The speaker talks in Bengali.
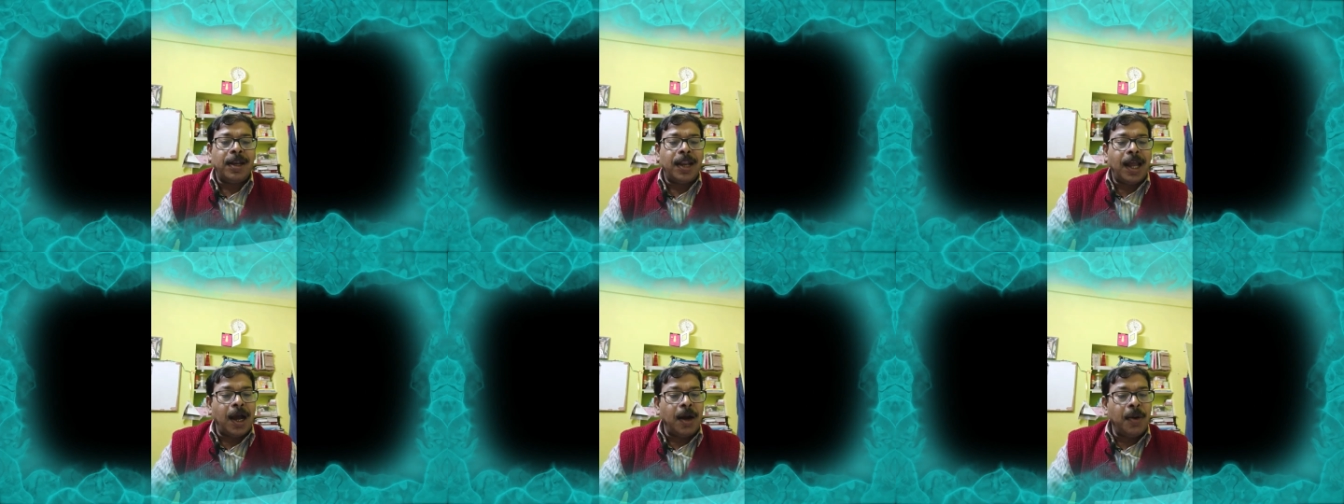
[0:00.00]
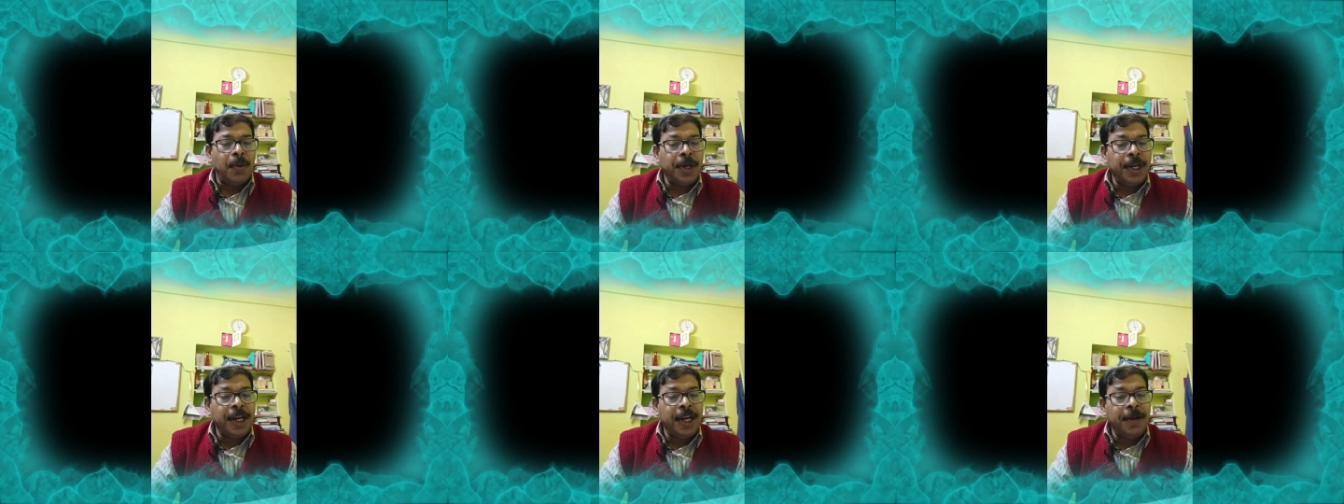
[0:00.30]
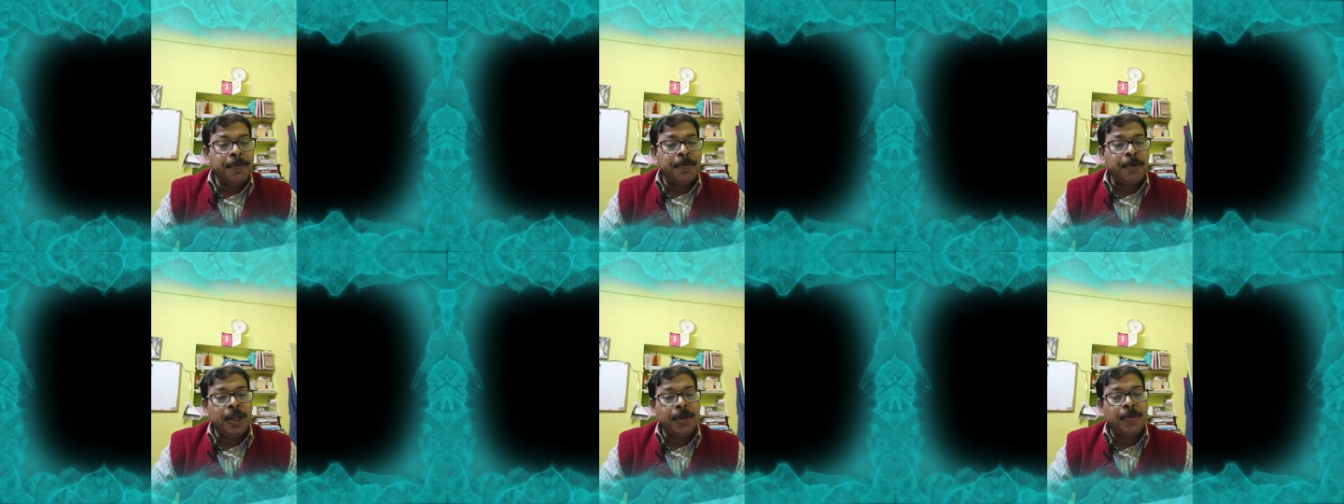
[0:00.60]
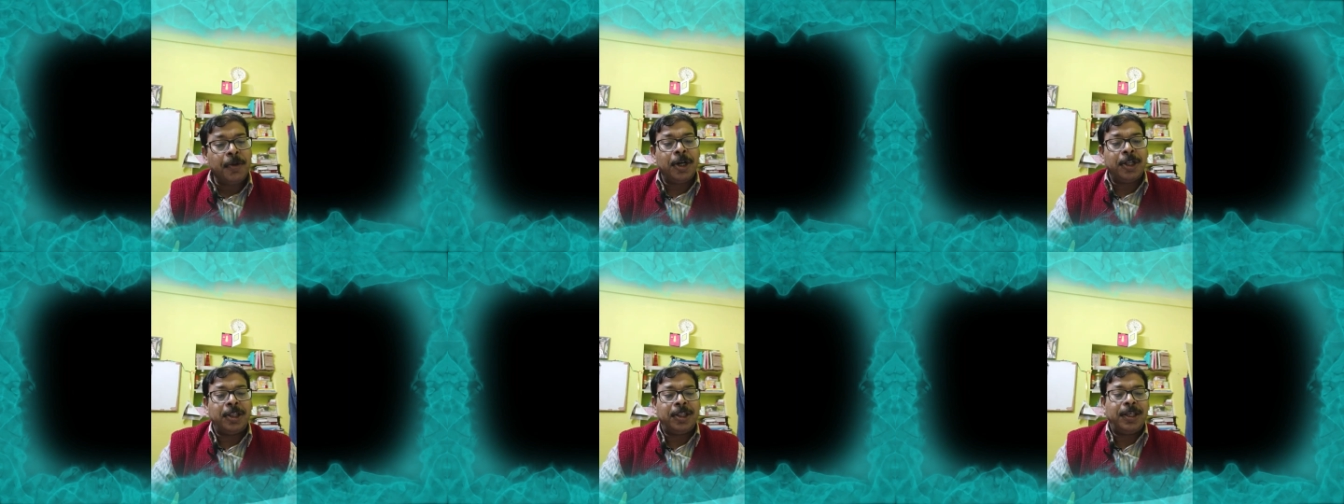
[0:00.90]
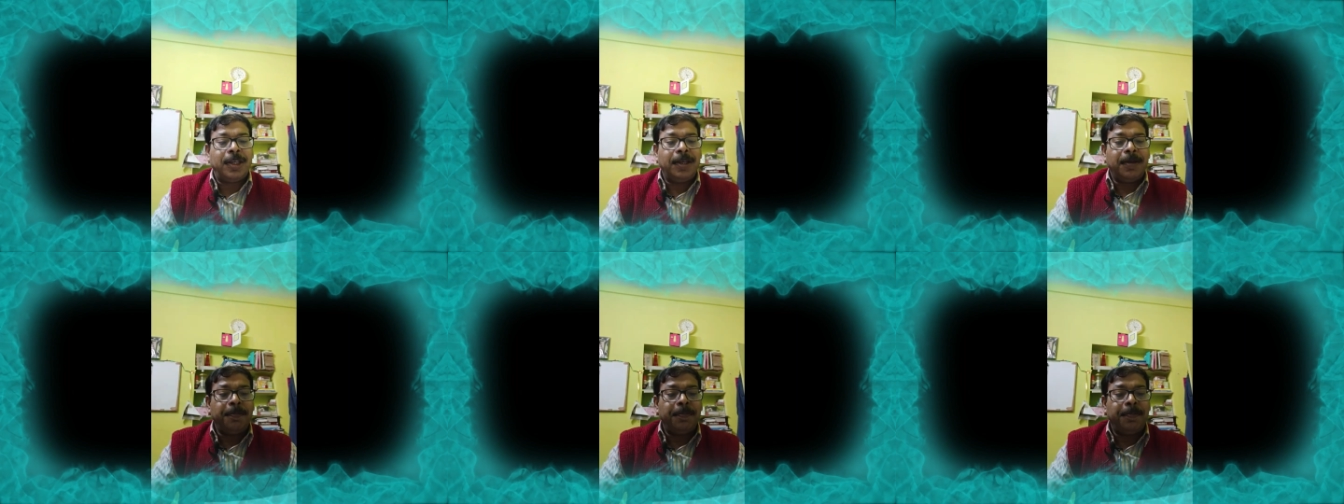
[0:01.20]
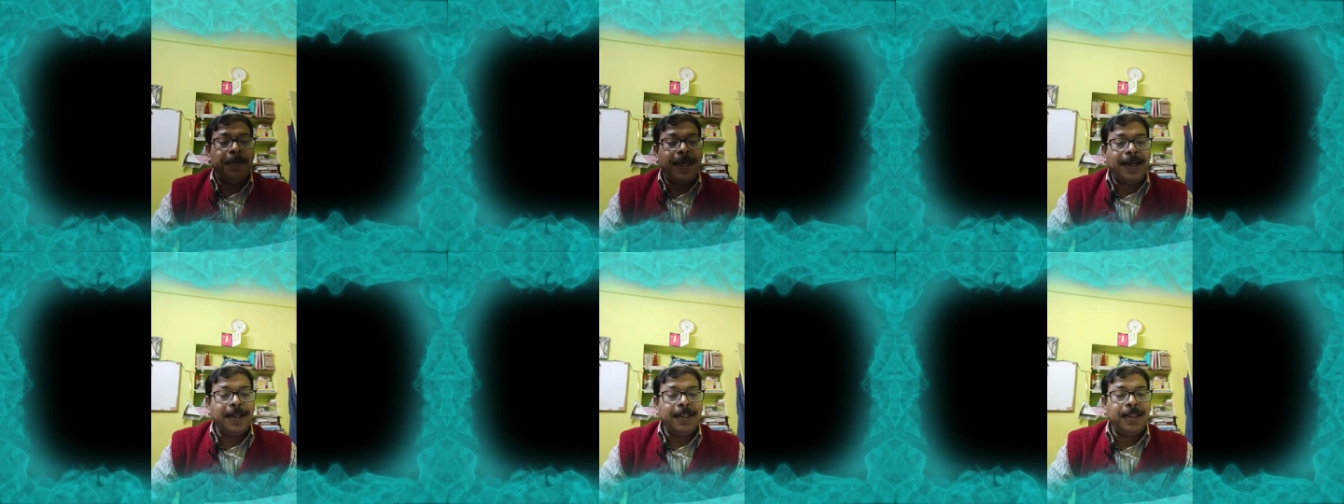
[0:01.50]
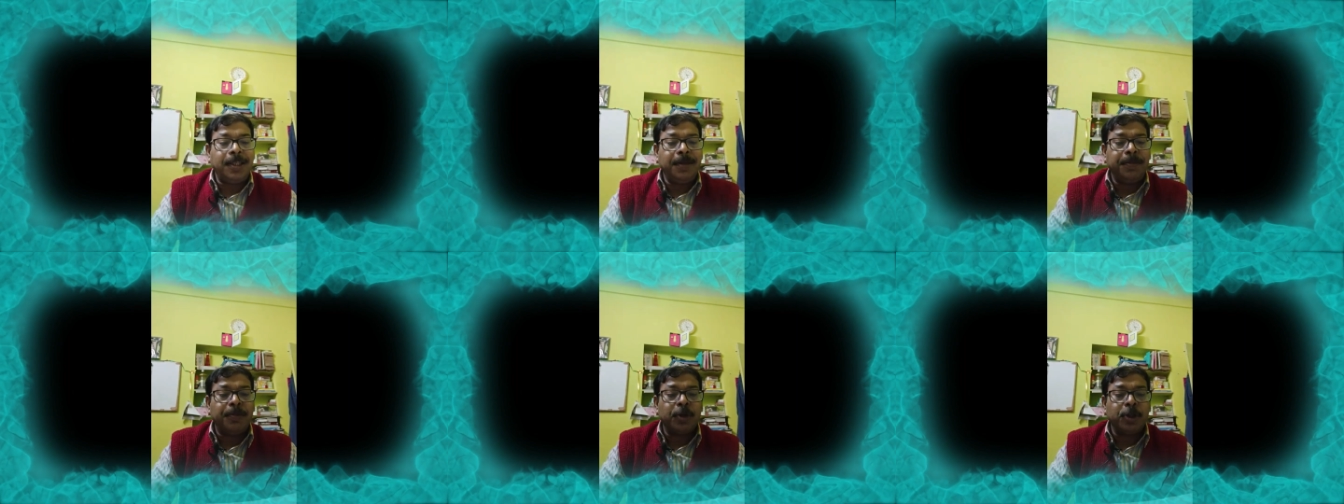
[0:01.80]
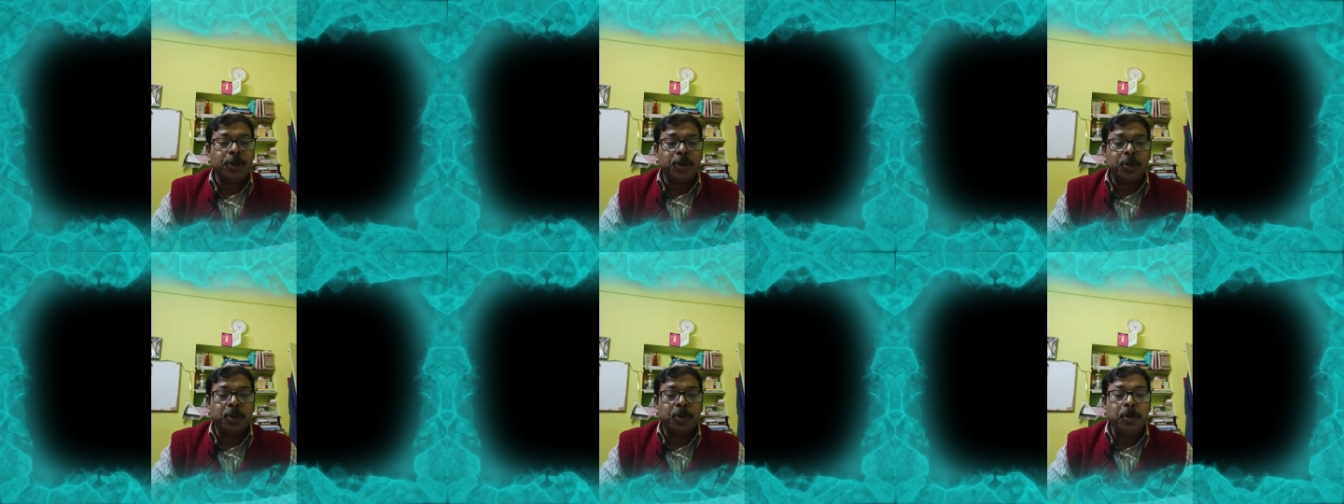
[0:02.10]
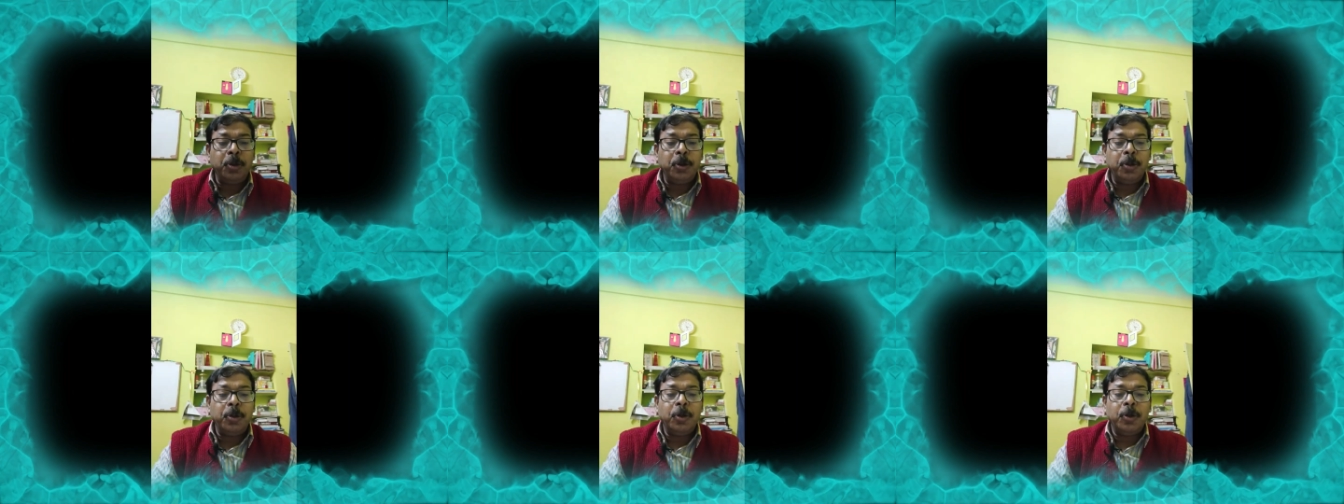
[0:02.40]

নাউনের পরিবর্তে ব্যক্তি বস্তু